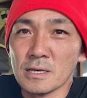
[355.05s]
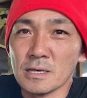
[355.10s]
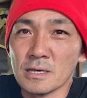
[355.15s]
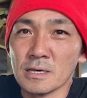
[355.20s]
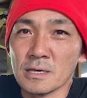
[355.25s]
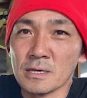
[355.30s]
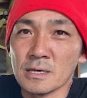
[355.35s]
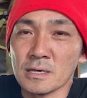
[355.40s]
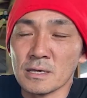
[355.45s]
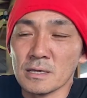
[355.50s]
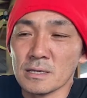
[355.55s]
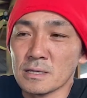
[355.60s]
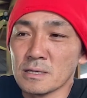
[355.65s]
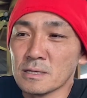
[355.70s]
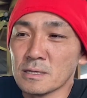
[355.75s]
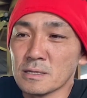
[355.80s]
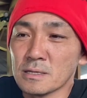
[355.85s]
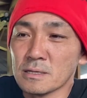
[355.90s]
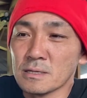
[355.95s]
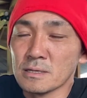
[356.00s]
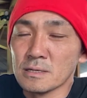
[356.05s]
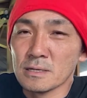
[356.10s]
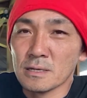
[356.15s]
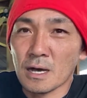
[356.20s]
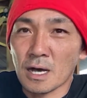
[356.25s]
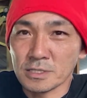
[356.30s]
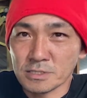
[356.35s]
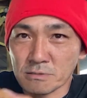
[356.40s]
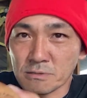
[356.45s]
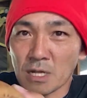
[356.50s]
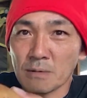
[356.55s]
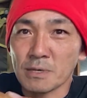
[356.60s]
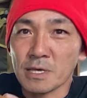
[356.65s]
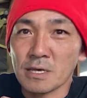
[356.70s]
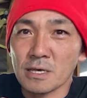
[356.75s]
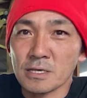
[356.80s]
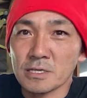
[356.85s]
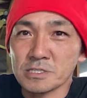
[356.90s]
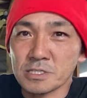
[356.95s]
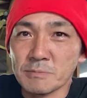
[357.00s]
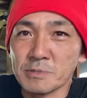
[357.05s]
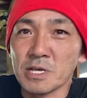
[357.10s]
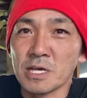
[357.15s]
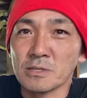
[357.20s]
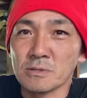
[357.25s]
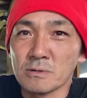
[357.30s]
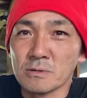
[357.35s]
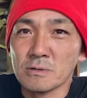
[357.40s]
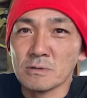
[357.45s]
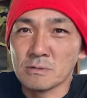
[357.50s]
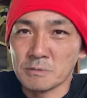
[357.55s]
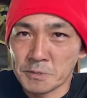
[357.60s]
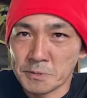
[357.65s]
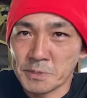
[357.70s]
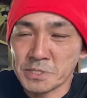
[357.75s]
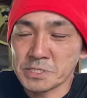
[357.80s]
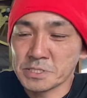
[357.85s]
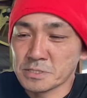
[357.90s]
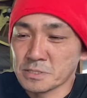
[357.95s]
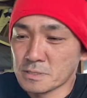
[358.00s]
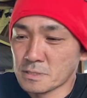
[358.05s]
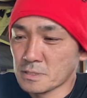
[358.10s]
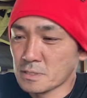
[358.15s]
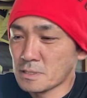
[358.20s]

えー、味比べしてみたいと思います